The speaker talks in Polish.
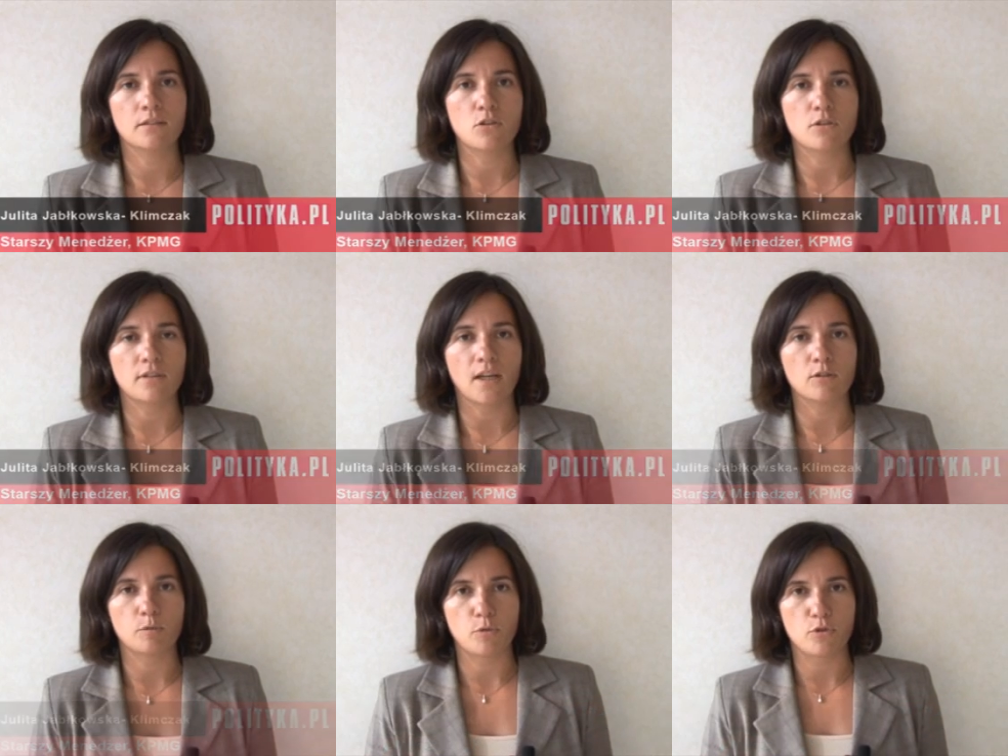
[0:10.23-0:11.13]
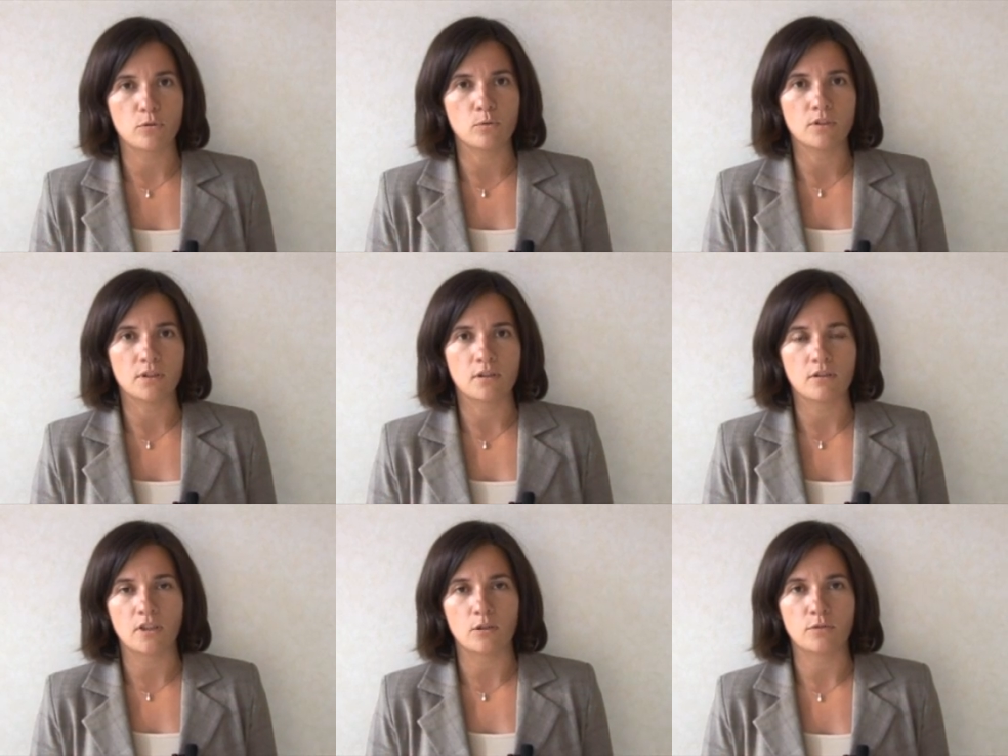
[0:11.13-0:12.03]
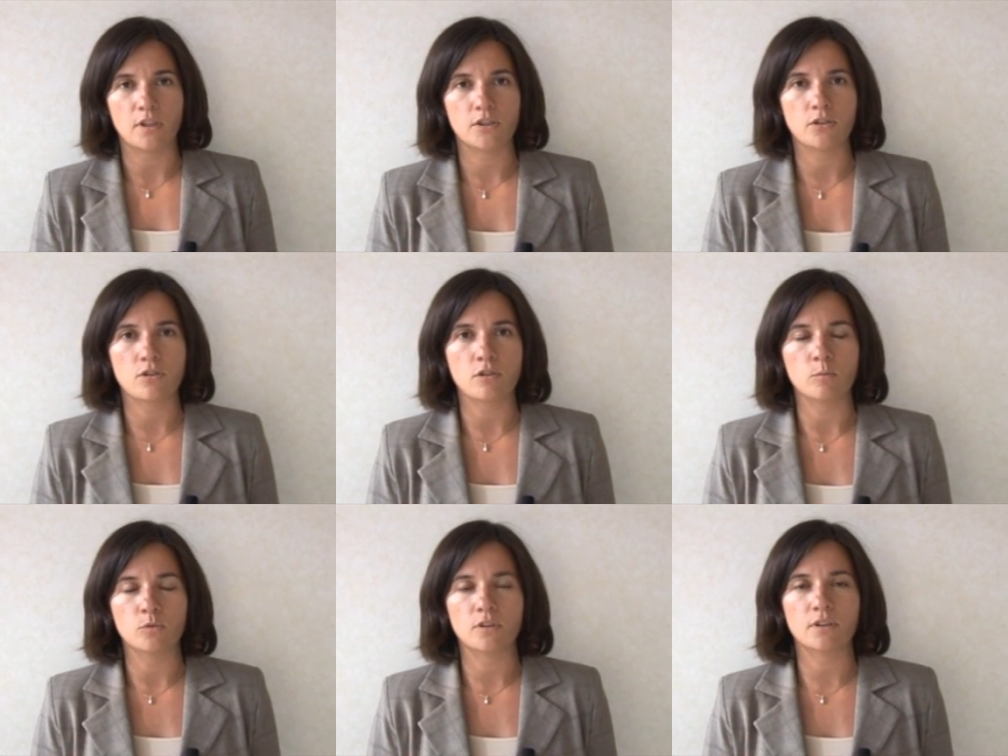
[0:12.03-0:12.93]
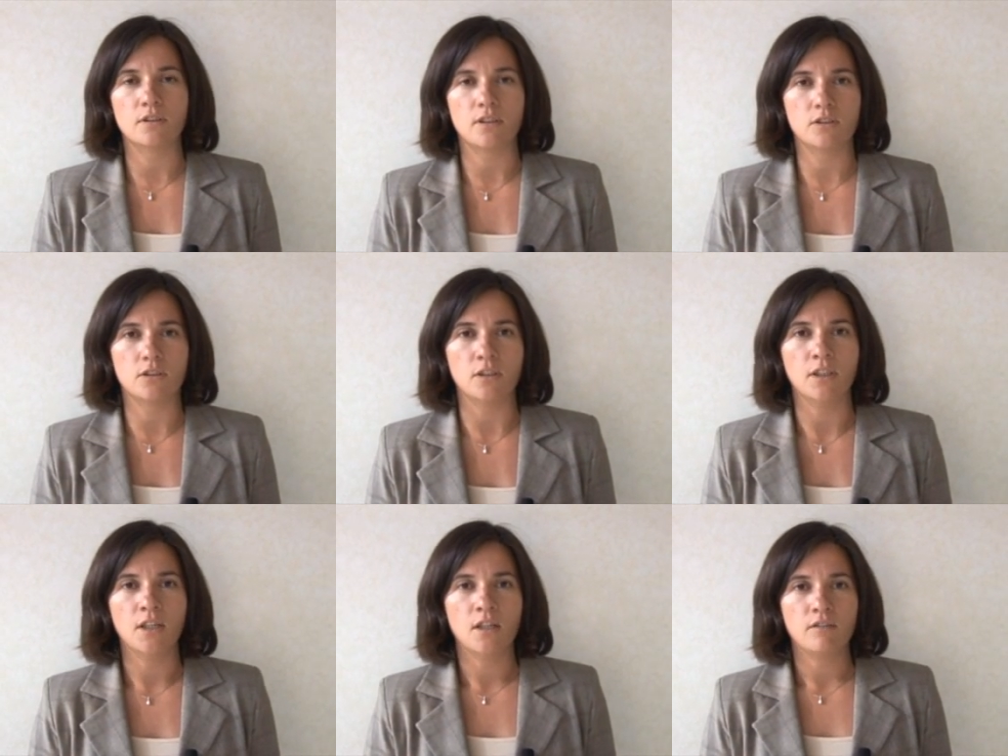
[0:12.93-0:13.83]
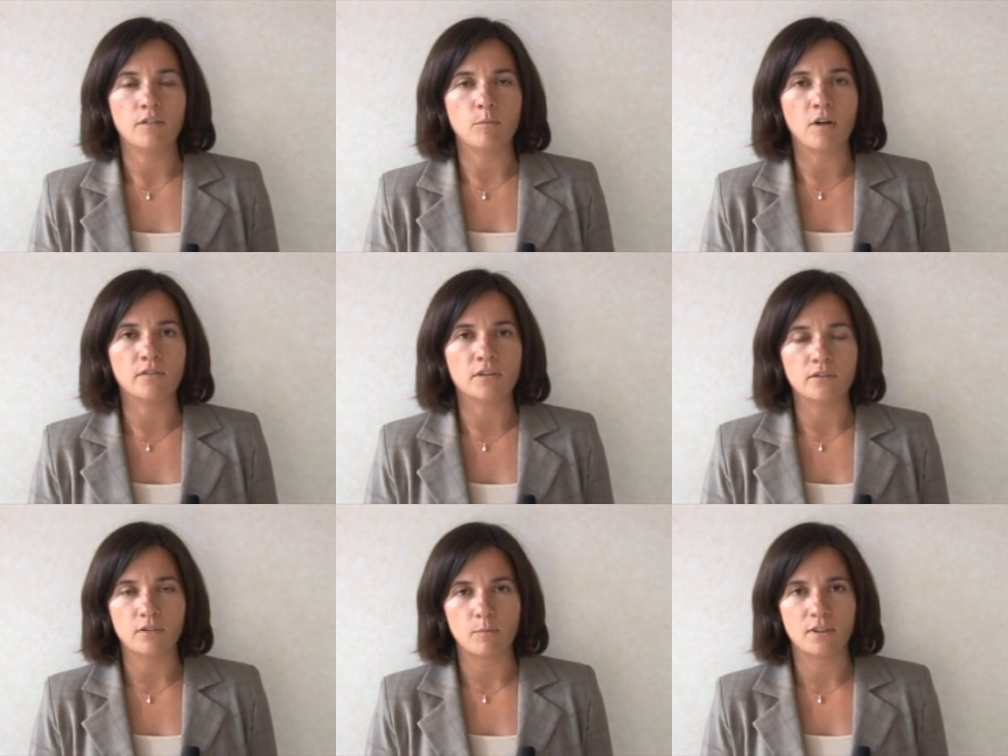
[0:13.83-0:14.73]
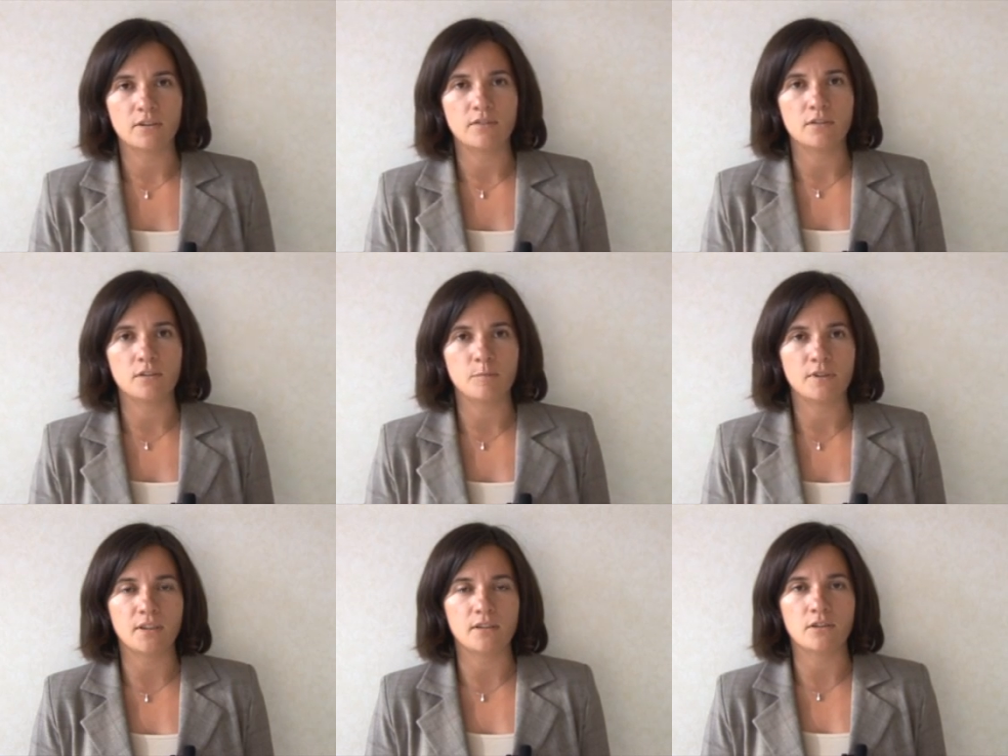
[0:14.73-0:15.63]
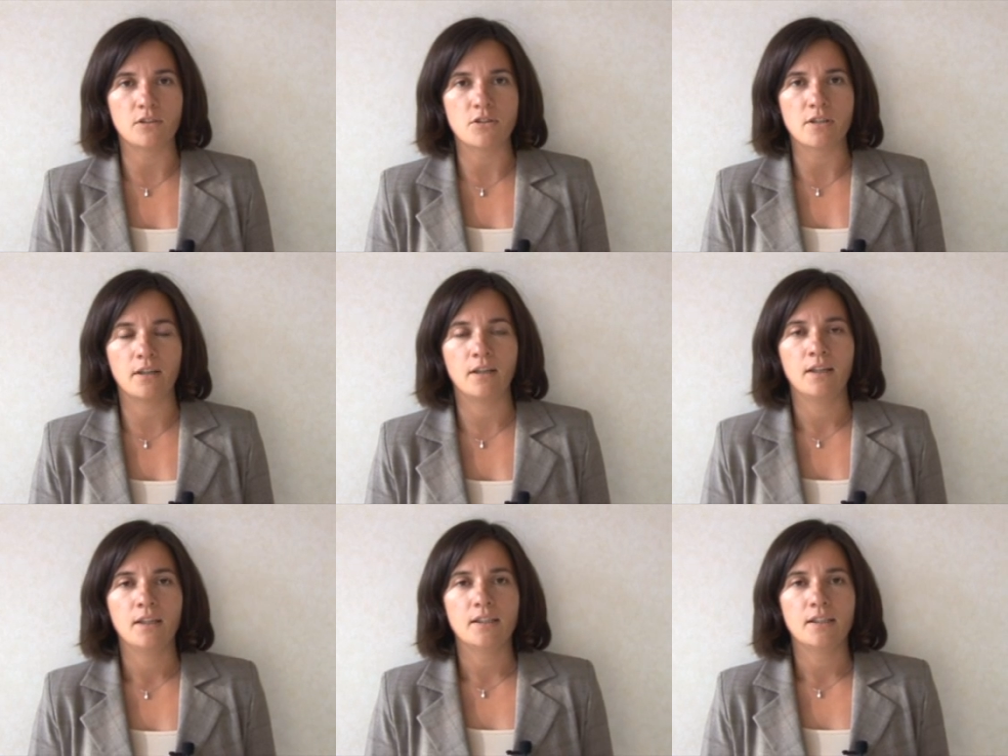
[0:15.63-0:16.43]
korzystają z poszczególnych rodzajów treści, czyli muzyki, treści filmowych, informacji, wiedzy specjalistycznej,